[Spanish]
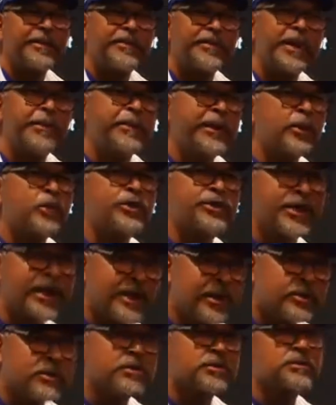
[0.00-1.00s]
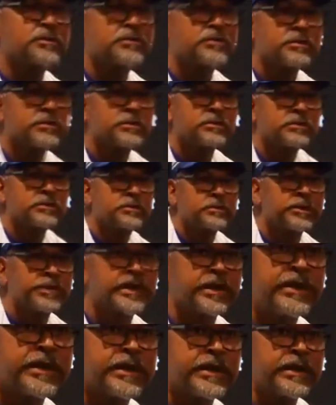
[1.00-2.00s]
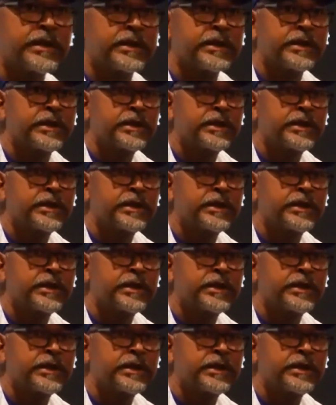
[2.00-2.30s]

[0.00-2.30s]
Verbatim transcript: de pelotero, ¿me entiendes?